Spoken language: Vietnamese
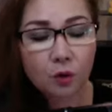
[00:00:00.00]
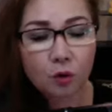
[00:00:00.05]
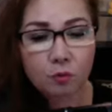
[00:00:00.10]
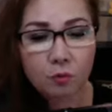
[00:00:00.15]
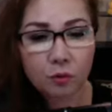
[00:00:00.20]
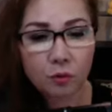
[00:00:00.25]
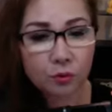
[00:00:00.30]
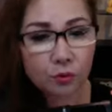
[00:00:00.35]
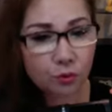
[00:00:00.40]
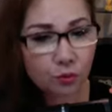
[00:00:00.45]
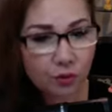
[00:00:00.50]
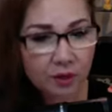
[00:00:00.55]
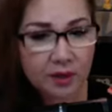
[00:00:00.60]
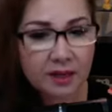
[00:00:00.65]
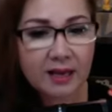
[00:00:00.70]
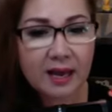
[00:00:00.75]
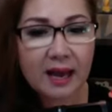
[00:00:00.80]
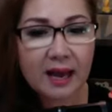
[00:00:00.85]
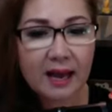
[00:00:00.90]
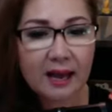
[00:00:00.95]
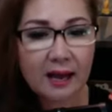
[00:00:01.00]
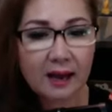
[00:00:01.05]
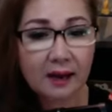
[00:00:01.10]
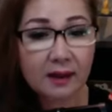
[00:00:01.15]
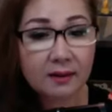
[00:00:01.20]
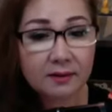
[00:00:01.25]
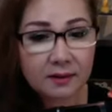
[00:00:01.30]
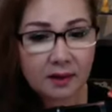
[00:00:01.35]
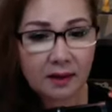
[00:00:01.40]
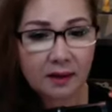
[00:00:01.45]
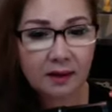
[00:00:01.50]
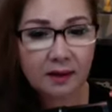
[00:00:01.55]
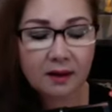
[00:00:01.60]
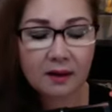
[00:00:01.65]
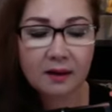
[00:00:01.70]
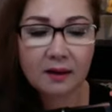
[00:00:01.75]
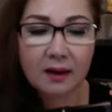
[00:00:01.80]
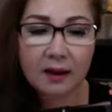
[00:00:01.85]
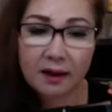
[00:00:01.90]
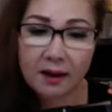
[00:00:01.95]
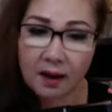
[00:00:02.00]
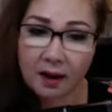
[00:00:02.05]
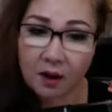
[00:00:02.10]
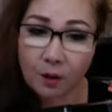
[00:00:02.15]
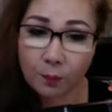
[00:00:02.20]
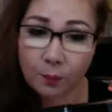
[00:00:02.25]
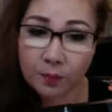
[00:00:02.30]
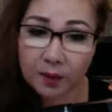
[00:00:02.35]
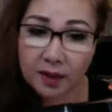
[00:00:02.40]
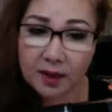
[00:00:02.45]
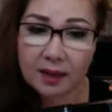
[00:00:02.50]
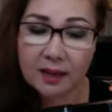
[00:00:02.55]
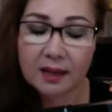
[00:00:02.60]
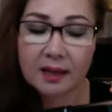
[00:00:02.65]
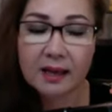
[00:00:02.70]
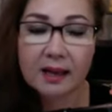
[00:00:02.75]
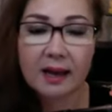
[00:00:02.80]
của một chuyên gia ở Nhật gửi Ngọc Nhi